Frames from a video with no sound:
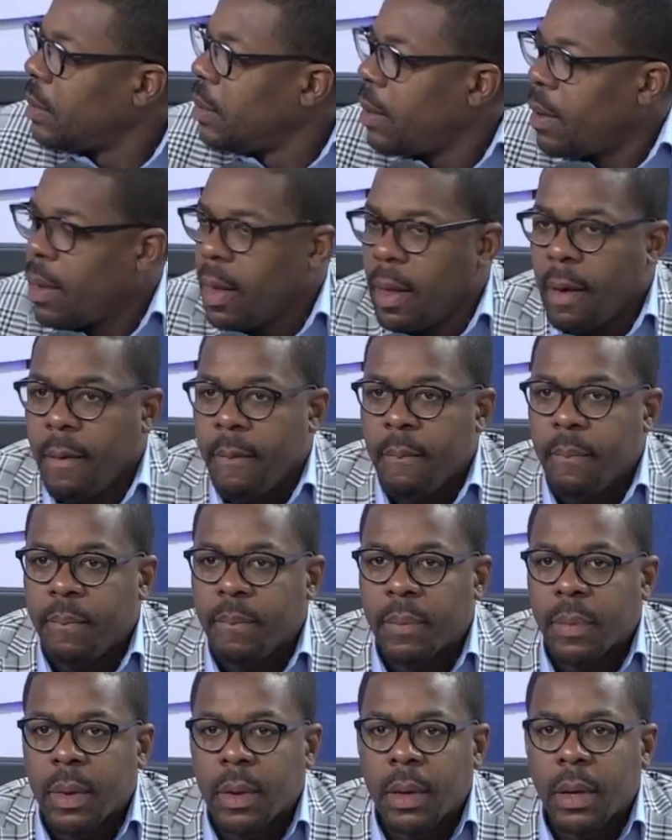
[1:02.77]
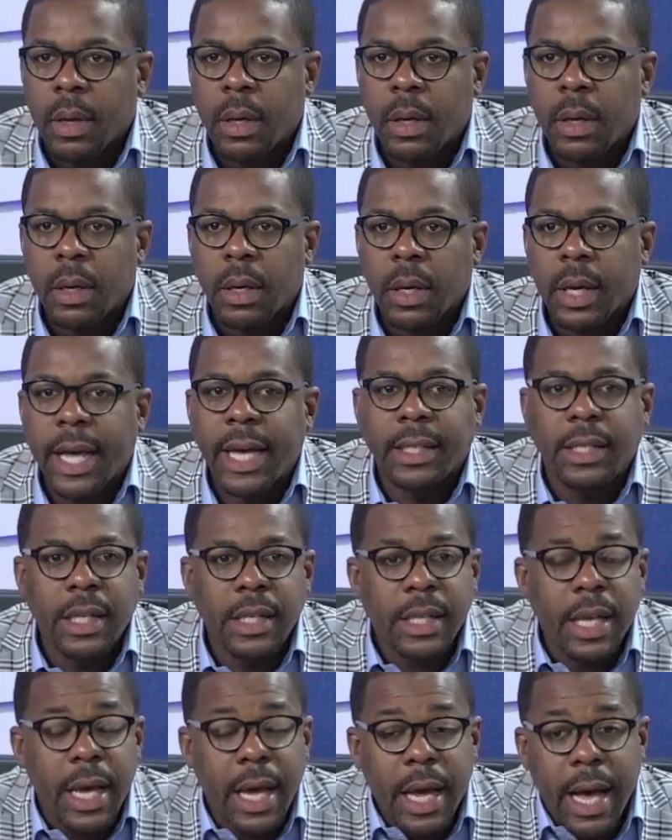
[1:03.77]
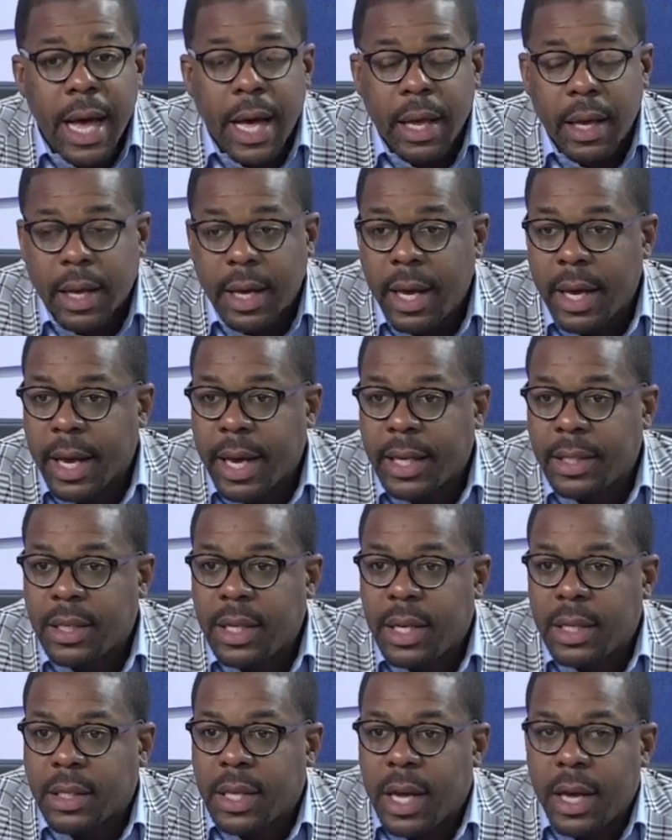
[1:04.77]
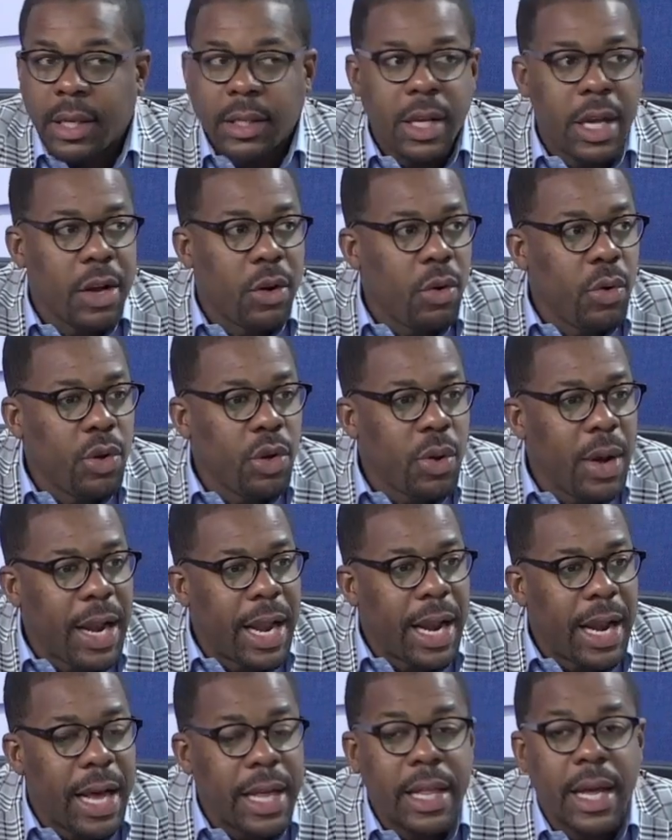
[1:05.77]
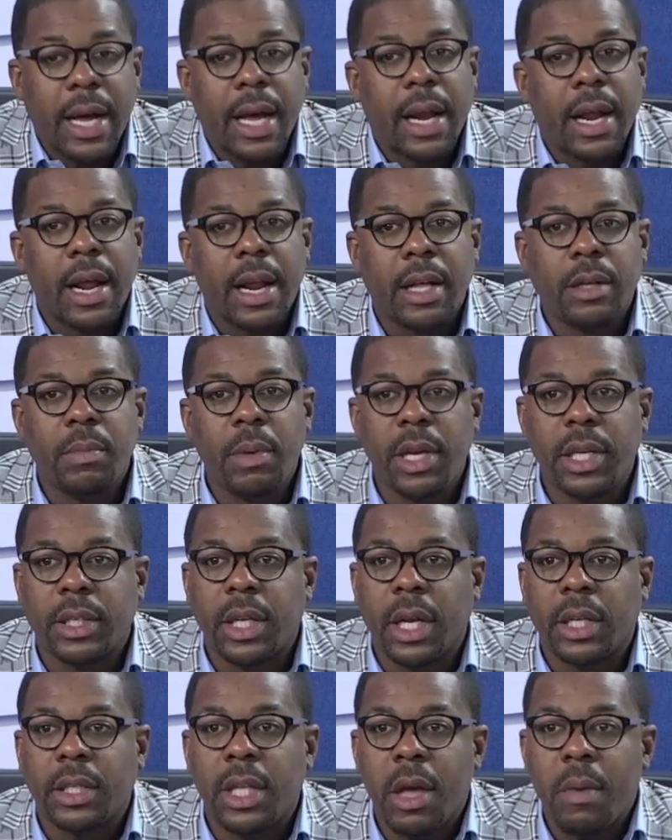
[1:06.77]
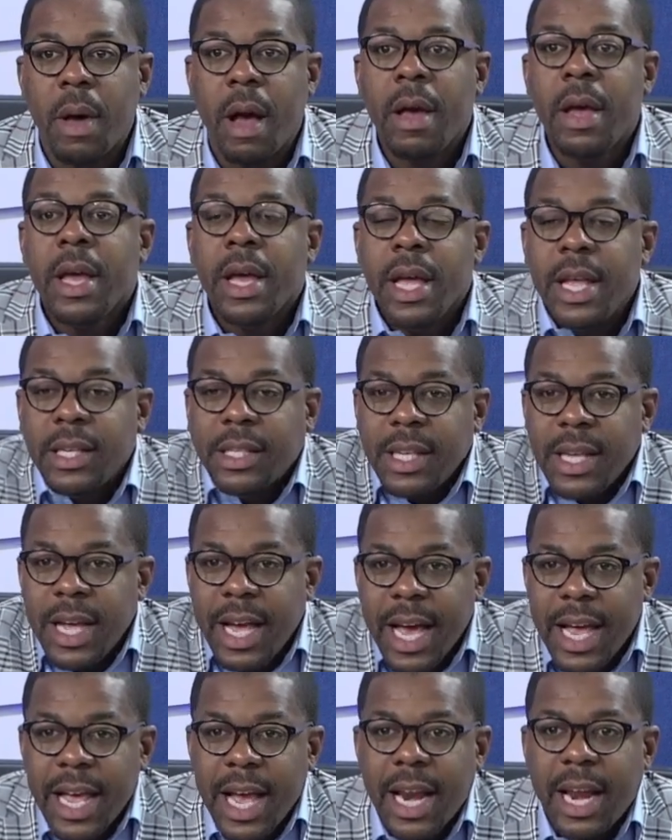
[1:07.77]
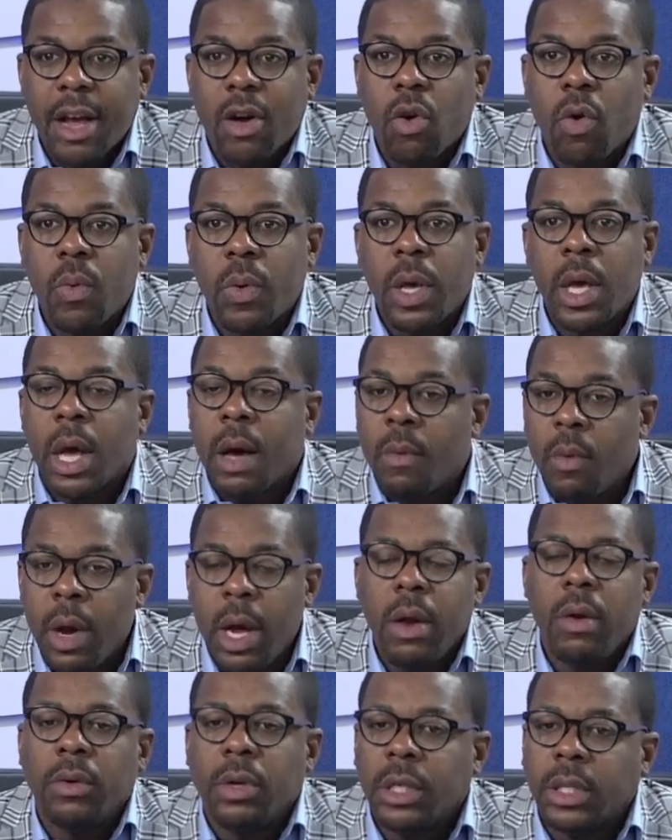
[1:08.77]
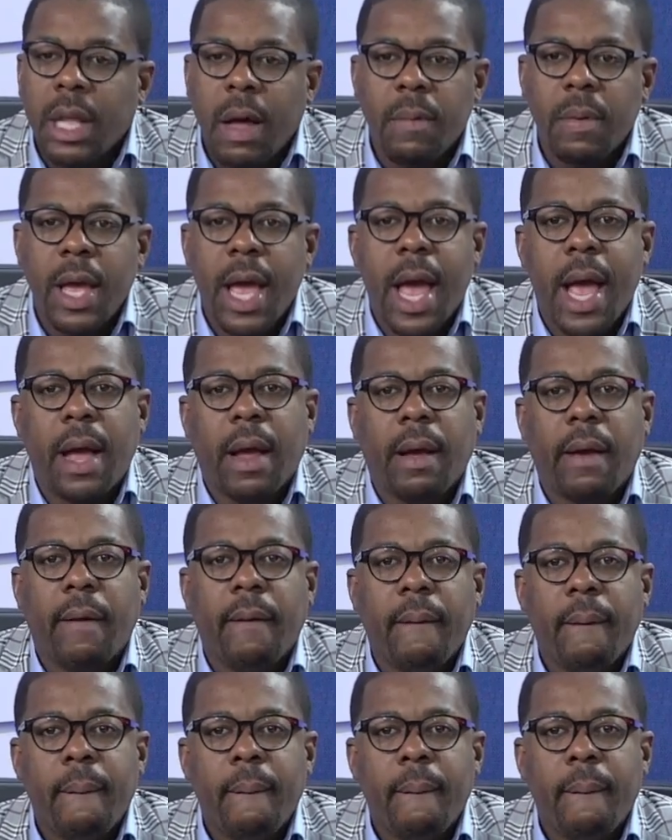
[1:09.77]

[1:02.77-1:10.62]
Exacto. Que si, se, ah, si se, se, incluyó en la ley de carrera administrativa y si ella le cobija, bueno, está bien.